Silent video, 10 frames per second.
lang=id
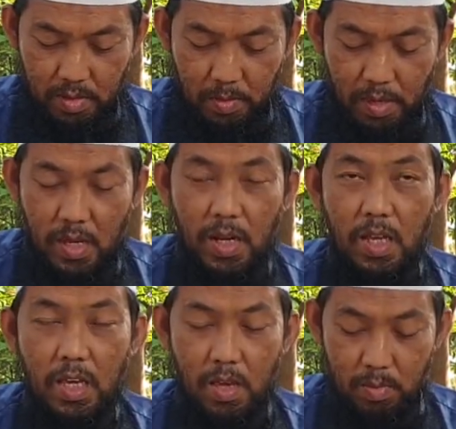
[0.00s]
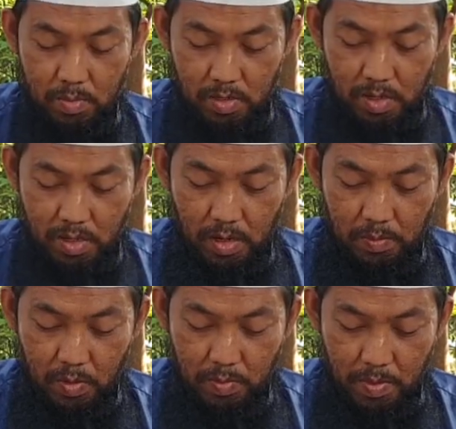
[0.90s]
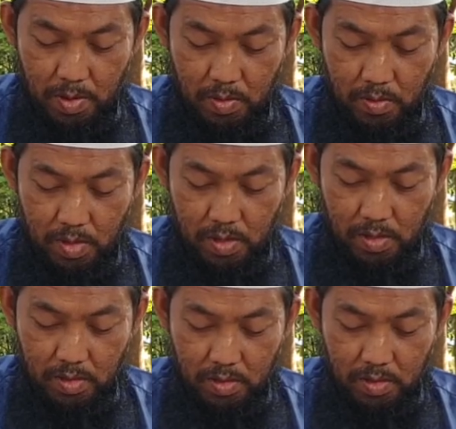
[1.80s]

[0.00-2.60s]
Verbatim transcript: Demikianlah kami jadikan perumpamaan dunia